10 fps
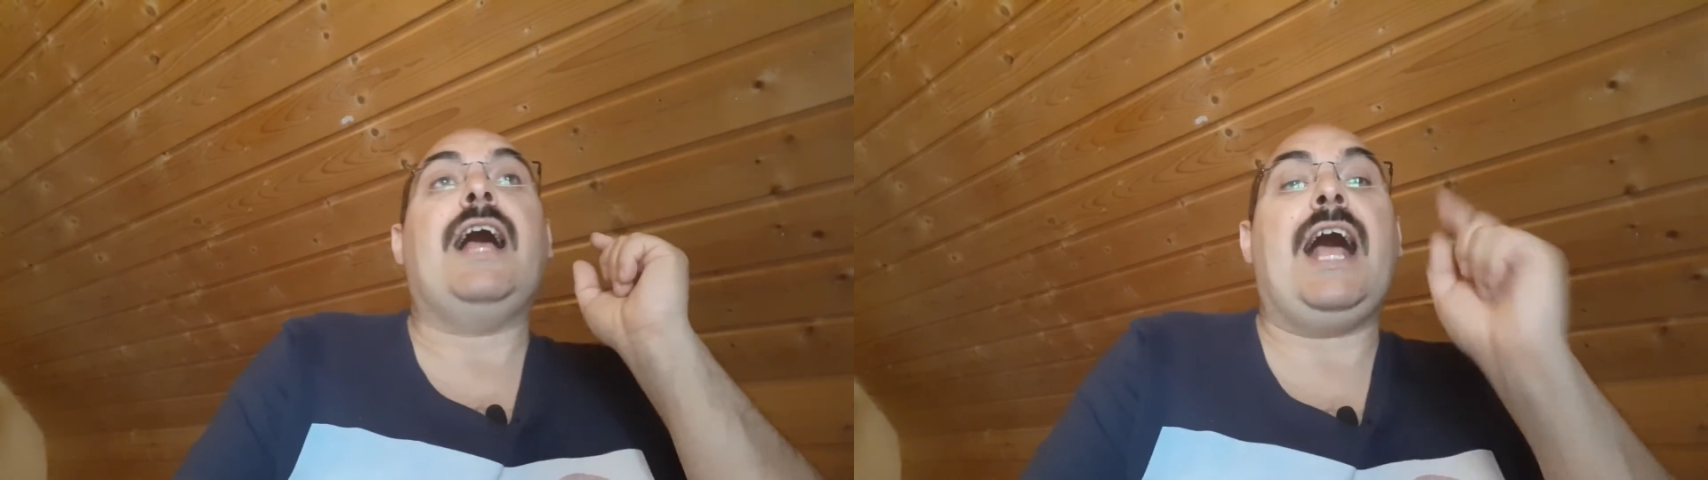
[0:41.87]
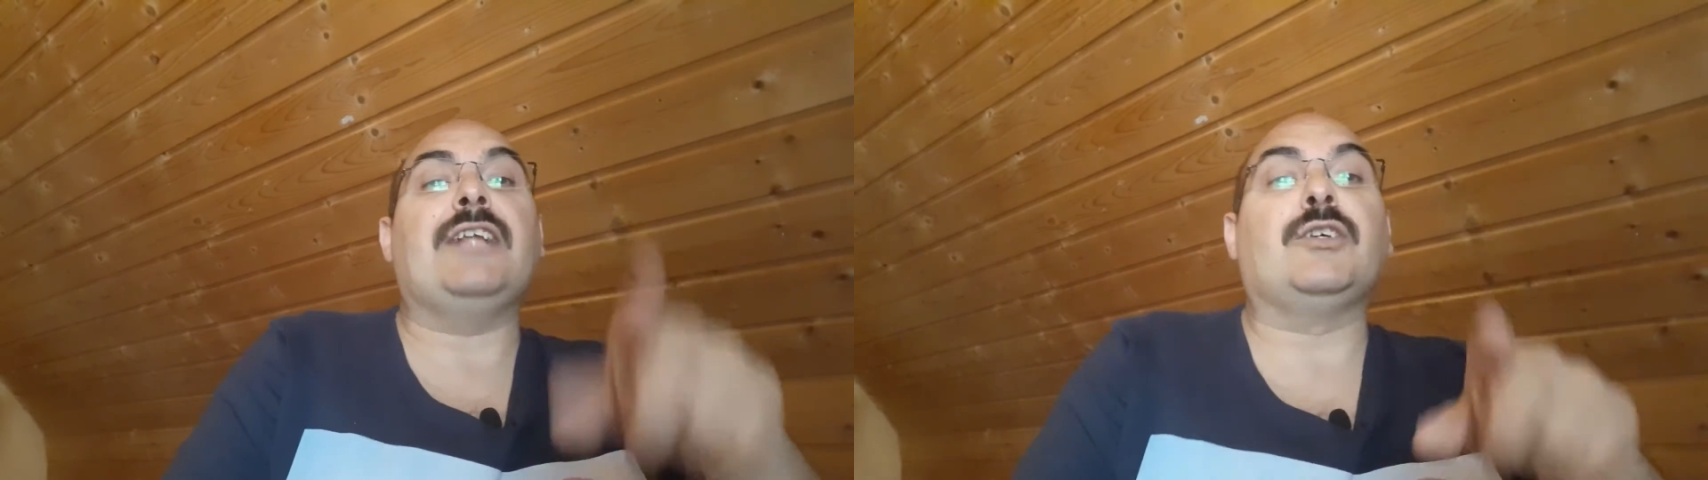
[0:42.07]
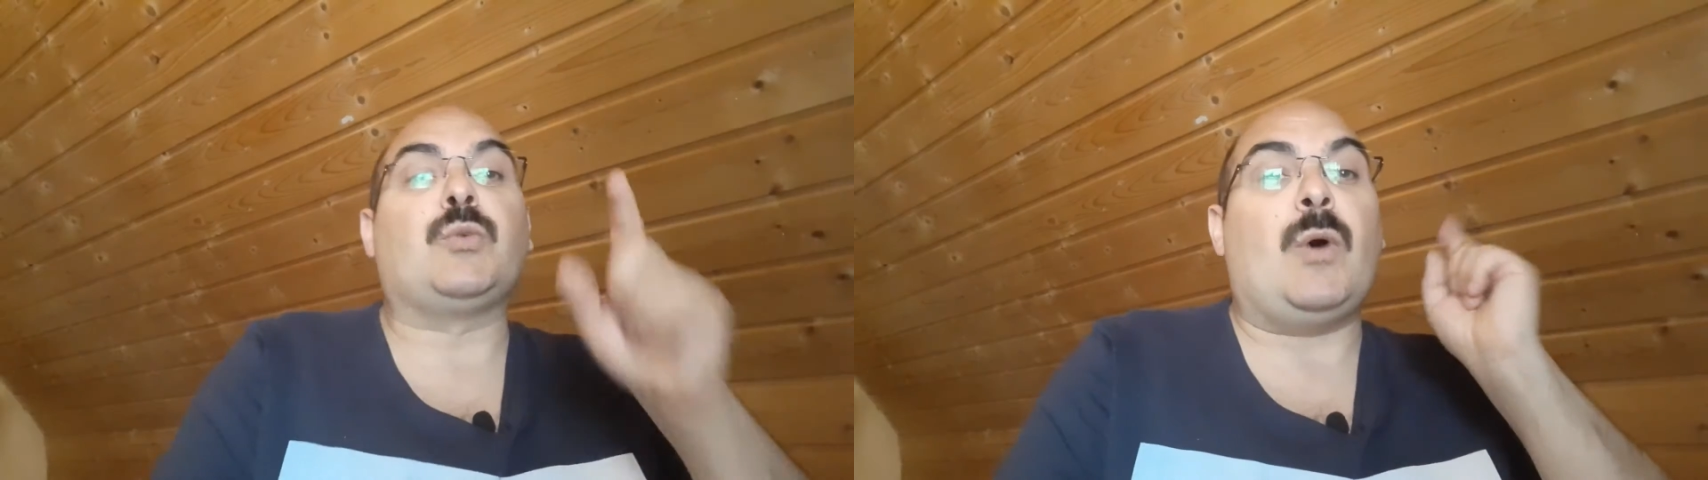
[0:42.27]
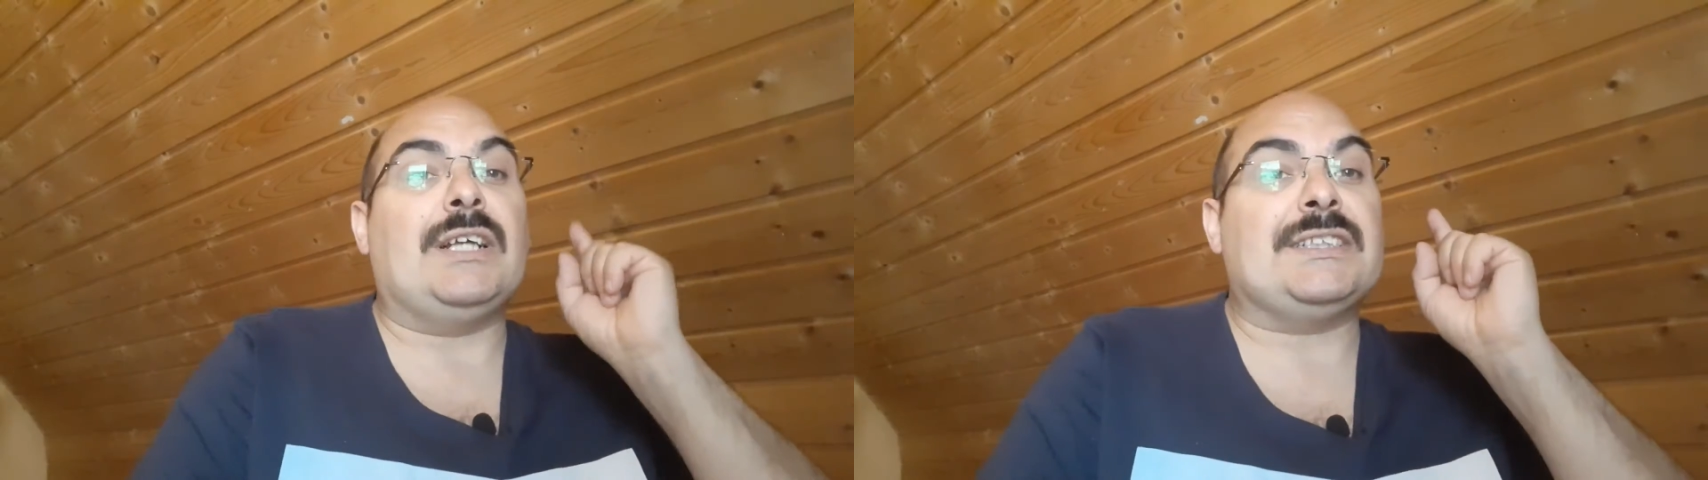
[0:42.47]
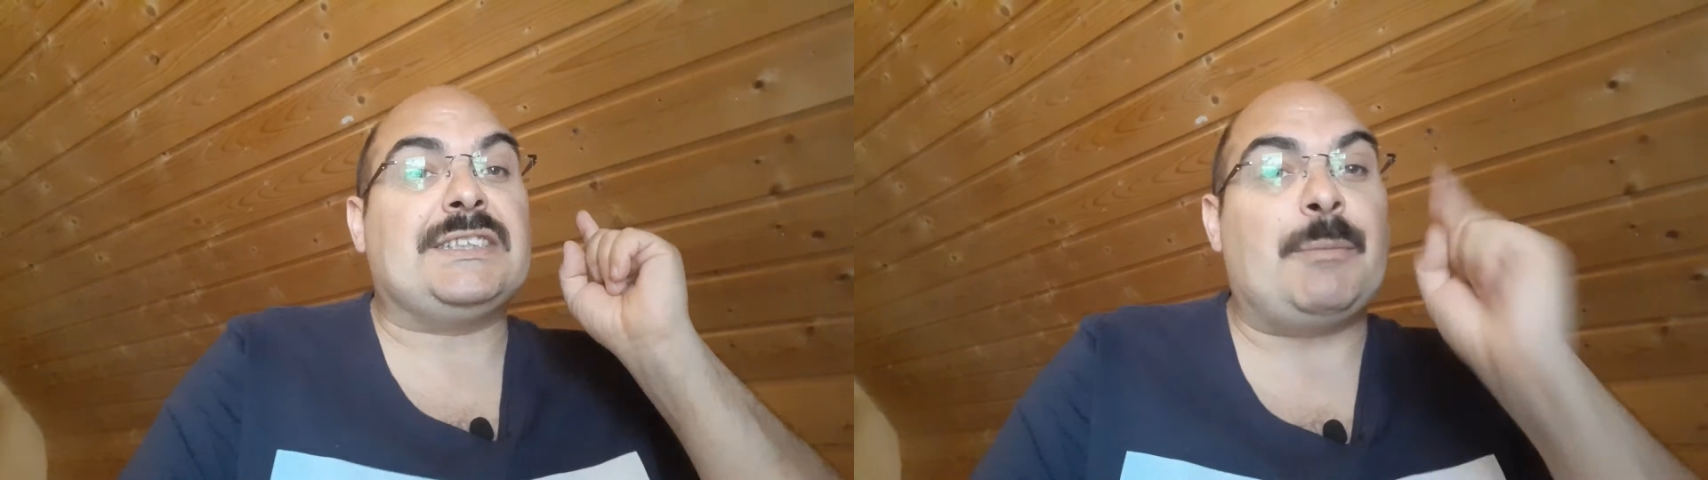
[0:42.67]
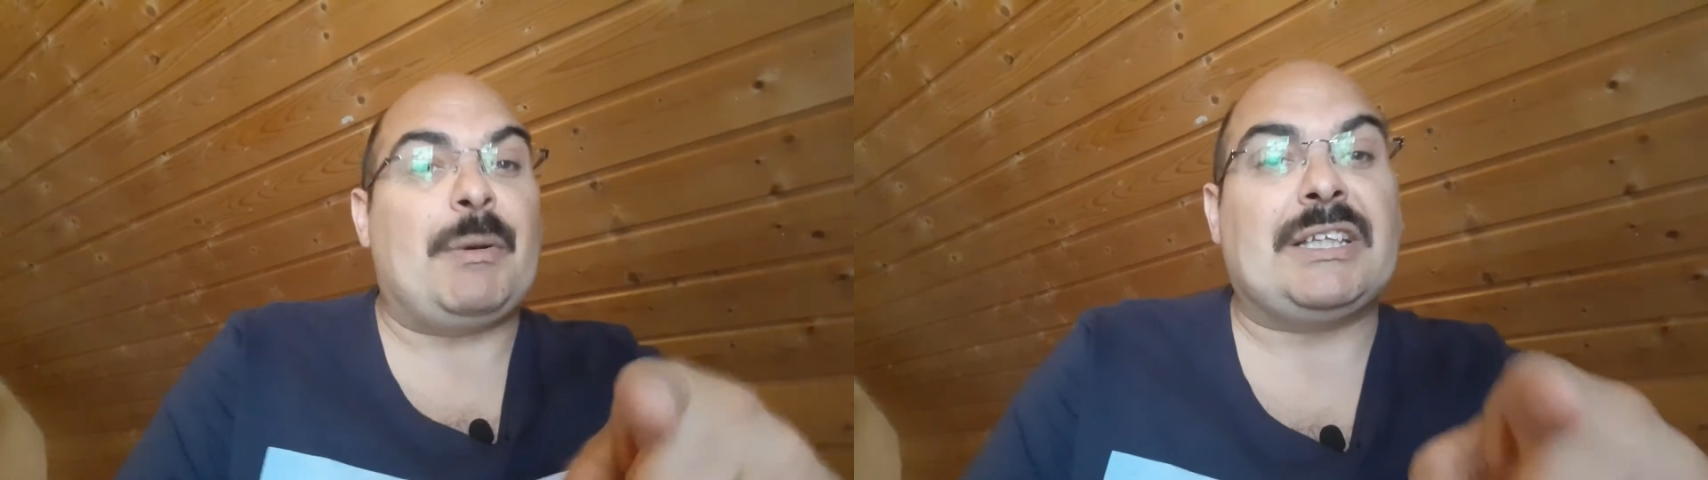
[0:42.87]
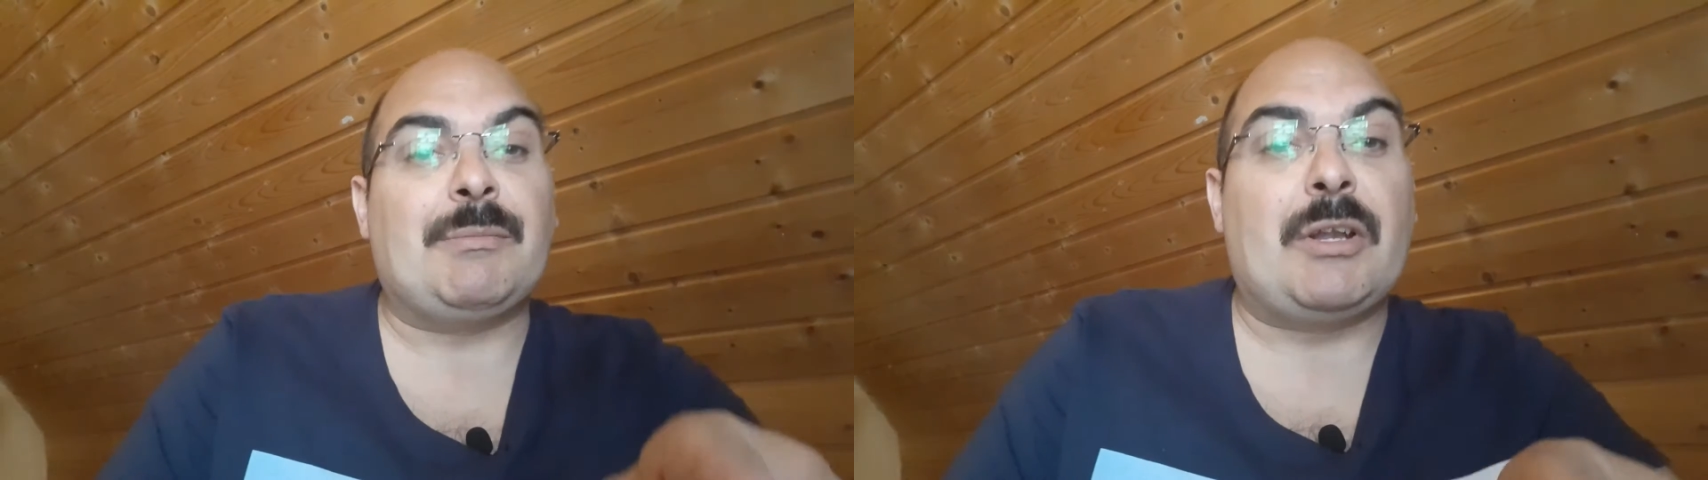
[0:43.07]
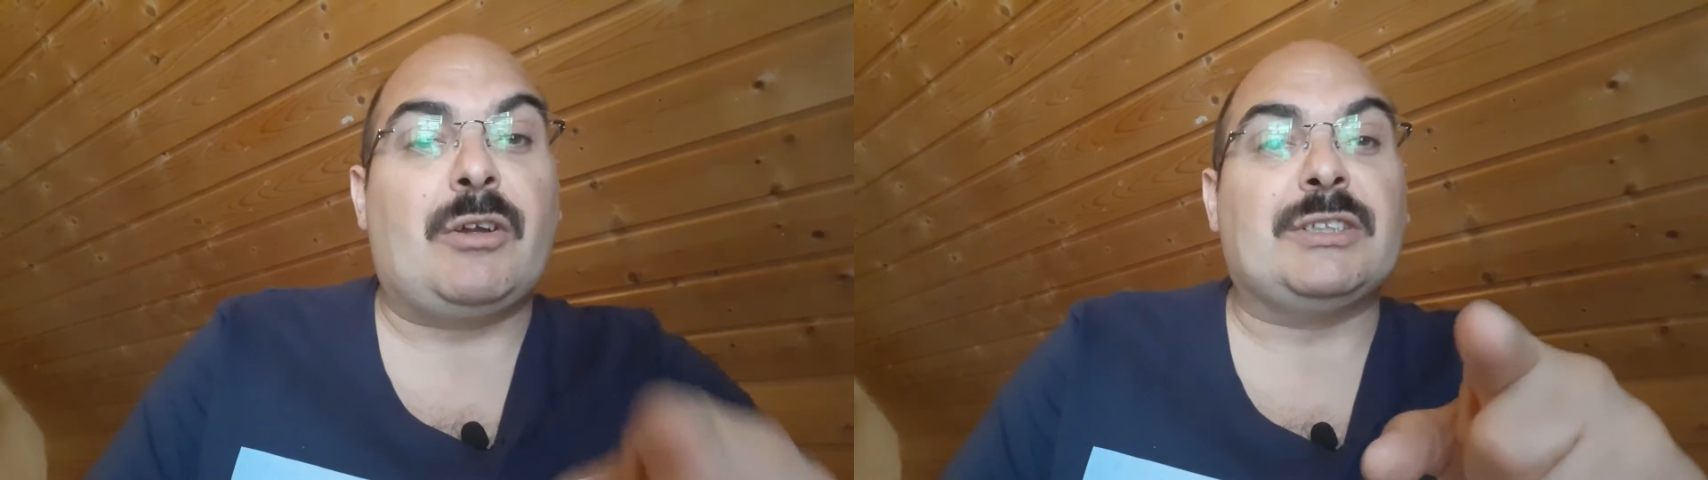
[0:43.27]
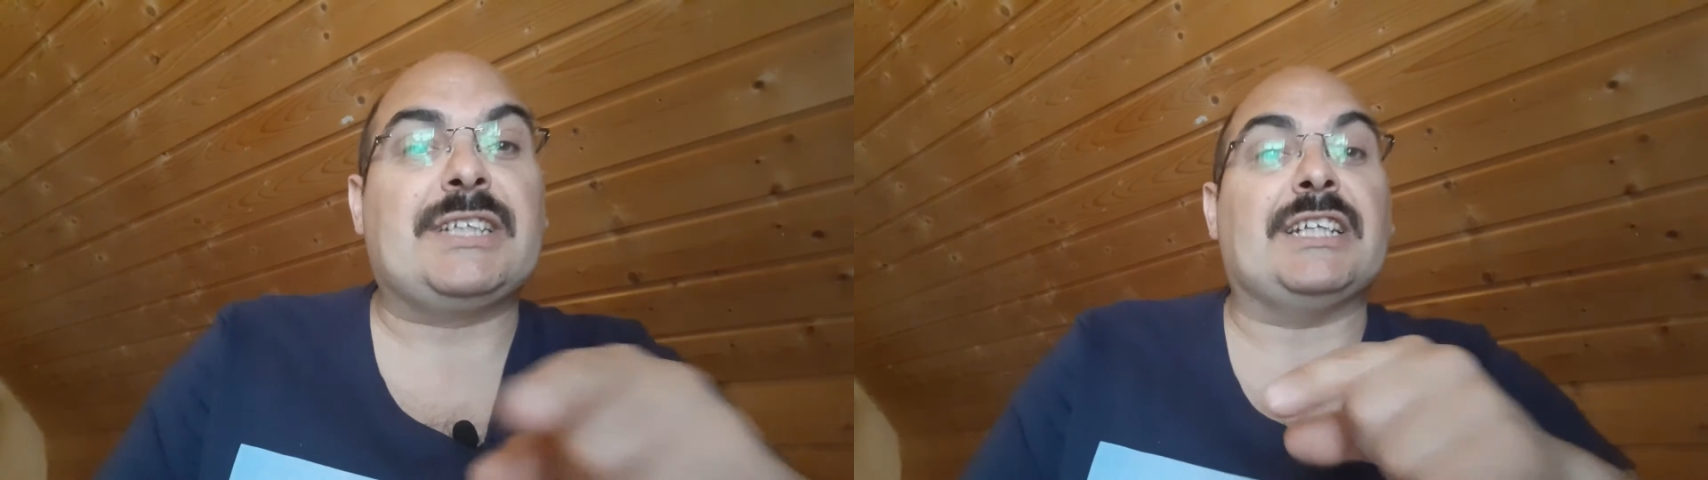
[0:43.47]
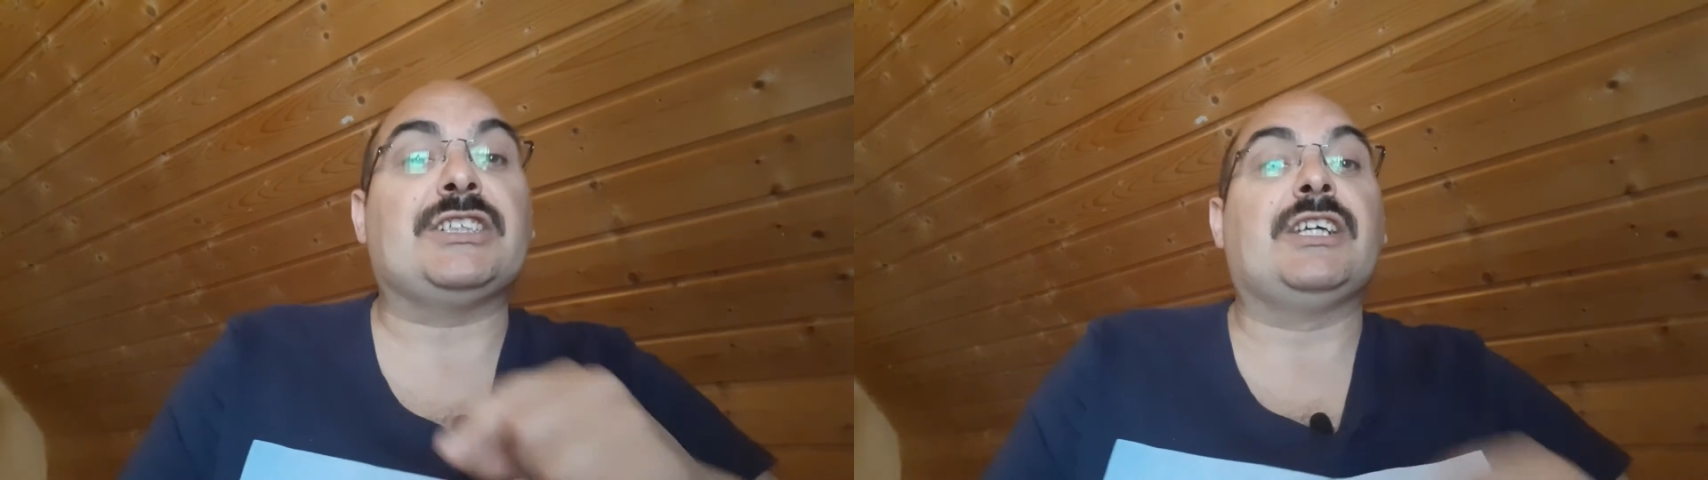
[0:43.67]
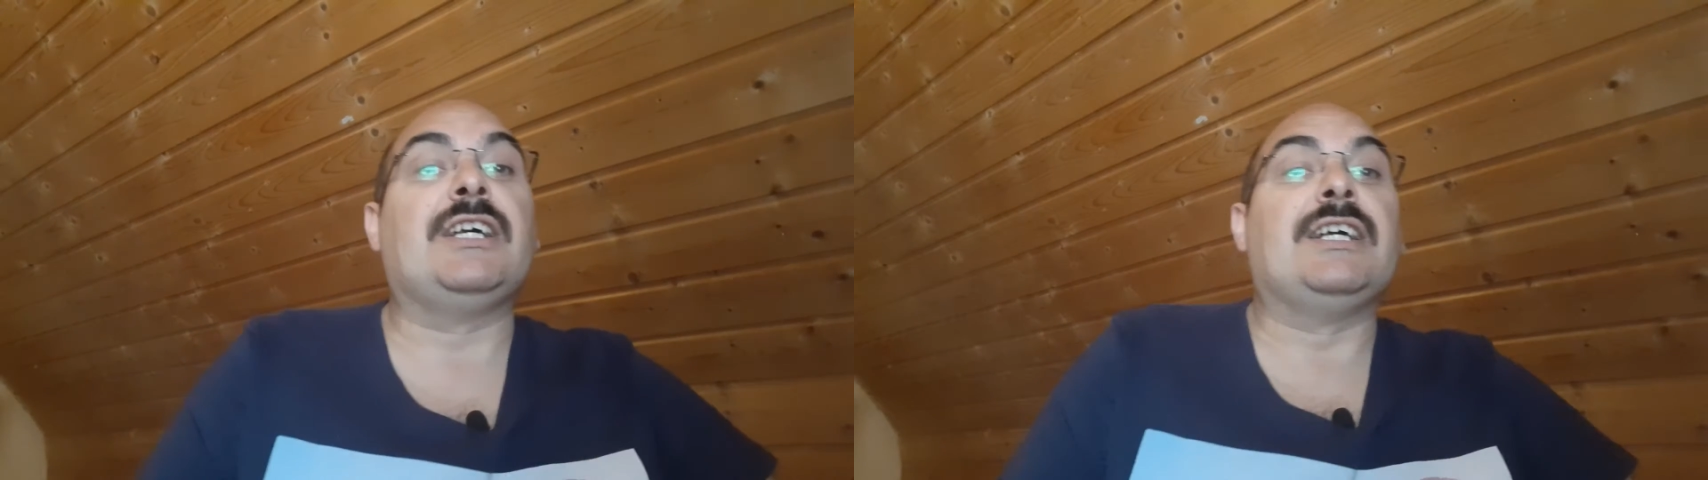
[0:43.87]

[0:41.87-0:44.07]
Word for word: 1, 2, 3, c'est parti maintenant le sketch.